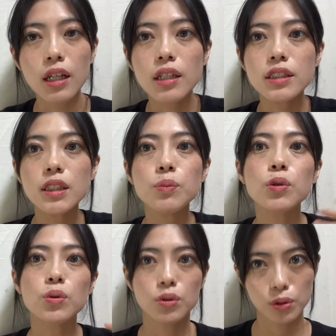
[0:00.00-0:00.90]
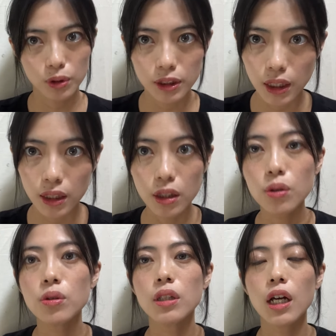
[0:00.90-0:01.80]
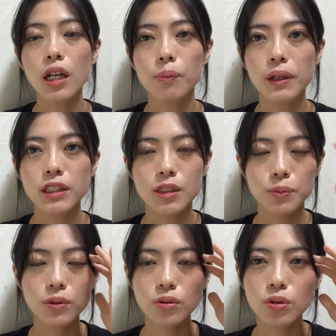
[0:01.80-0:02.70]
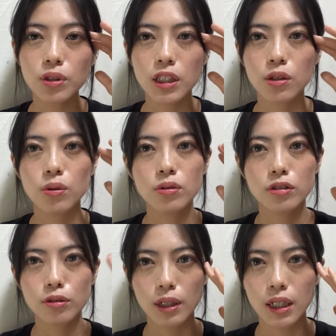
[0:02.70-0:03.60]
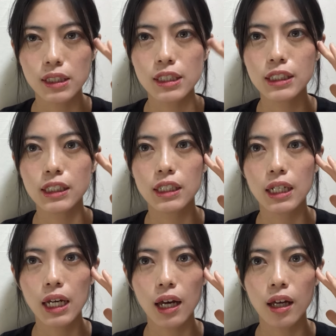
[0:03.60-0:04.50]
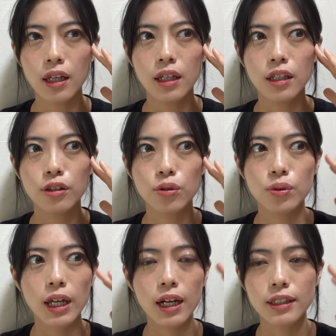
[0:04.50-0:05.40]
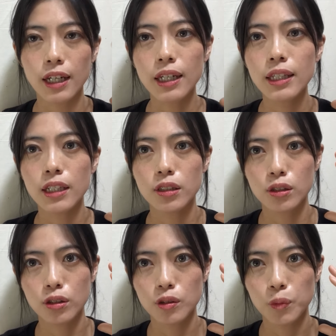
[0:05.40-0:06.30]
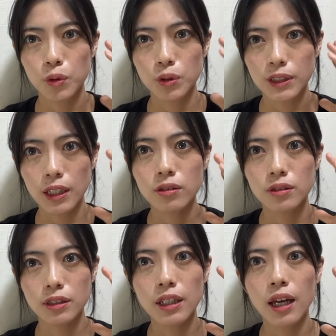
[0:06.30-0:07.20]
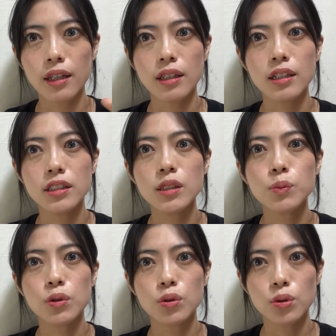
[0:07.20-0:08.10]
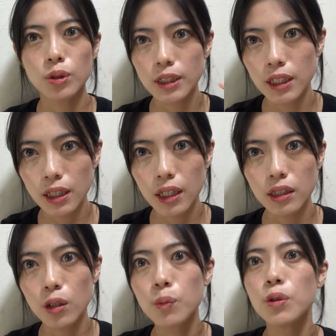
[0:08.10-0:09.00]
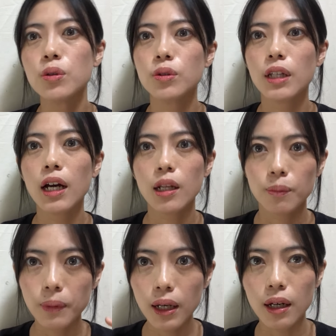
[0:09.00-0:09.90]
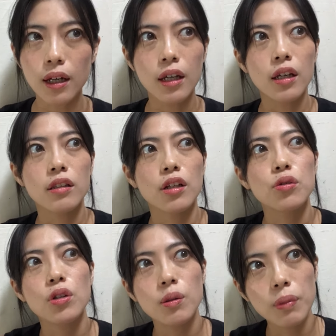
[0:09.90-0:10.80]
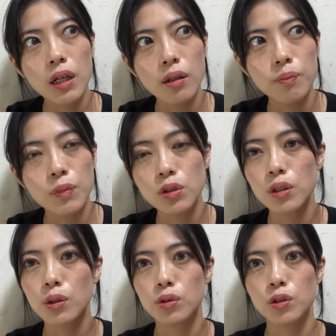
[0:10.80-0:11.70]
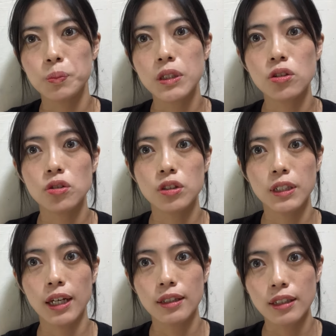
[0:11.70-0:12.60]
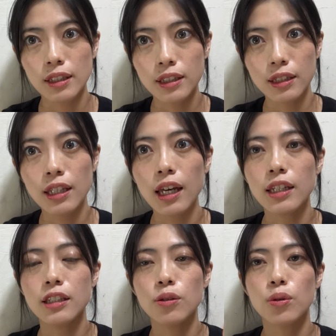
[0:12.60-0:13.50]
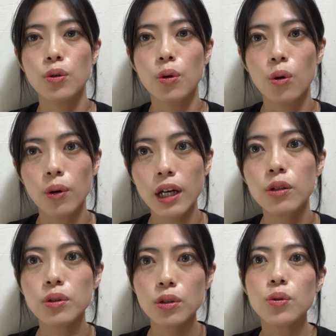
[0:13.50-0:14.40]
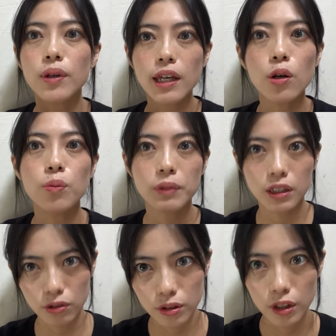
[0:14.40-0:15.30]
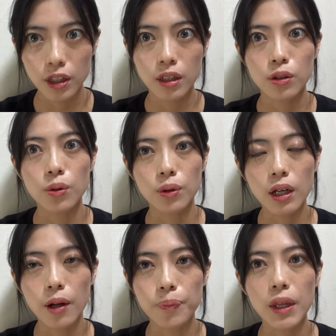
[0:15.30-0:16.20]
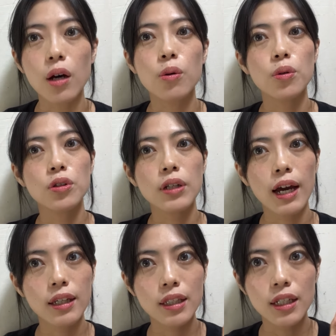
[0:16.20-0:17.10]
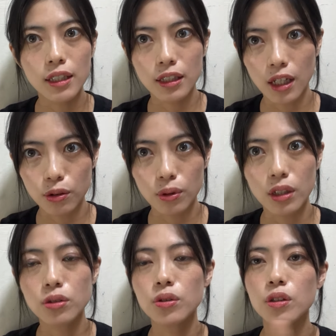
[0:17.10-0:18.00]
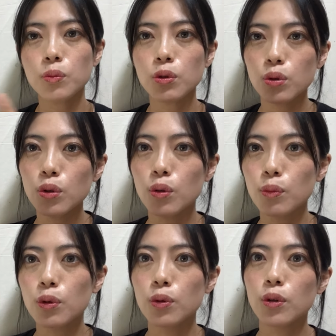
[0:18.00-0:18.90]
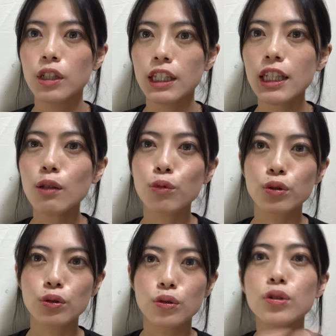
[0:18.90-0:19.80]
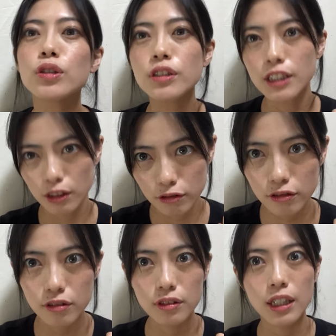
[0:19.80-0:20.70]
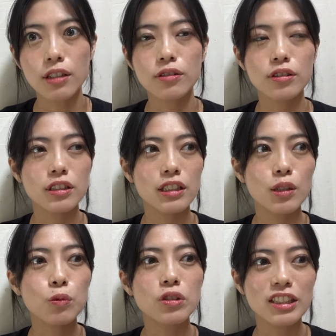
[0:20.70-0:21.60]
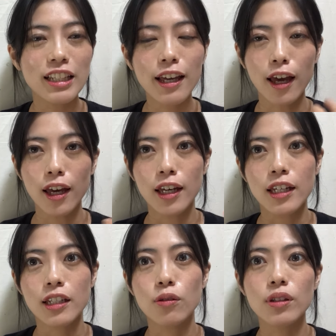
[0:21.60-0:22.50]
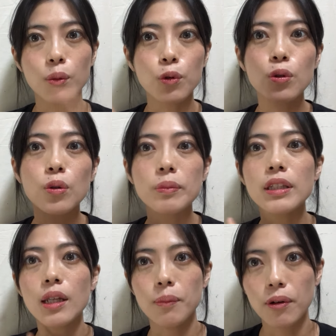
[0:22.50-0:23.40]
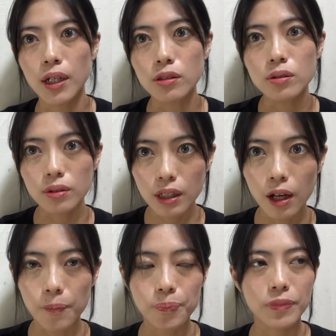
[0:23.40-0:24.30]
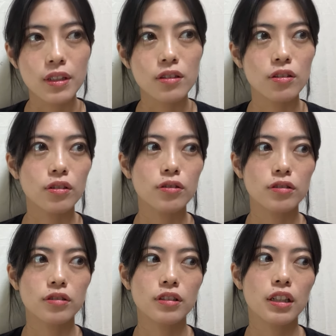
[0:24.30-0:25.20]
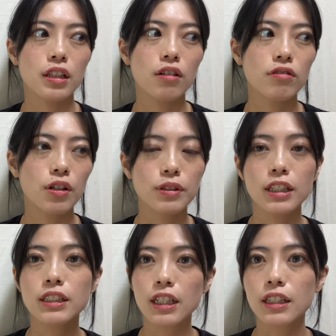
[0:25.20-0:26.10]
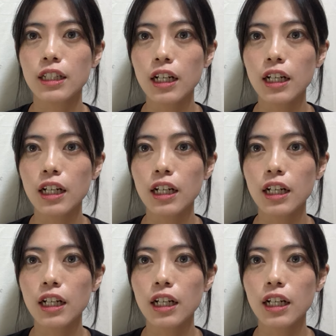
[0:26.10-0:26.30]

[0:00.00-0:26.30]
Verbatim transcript: 新しいものを作りたいっていうのであれば、自分の記憶とか知識の中だけで作るものじゃなくて、新しいものを取り入れたいって思うのであれば、例えば、それこそ美術館に行って、他のの絵を見るとか、こういうアイディアいいなとか、そういうものをもう、いいものを盗んでくるっていう気持ちでいろんなものを見て回るとか、それこそ私だった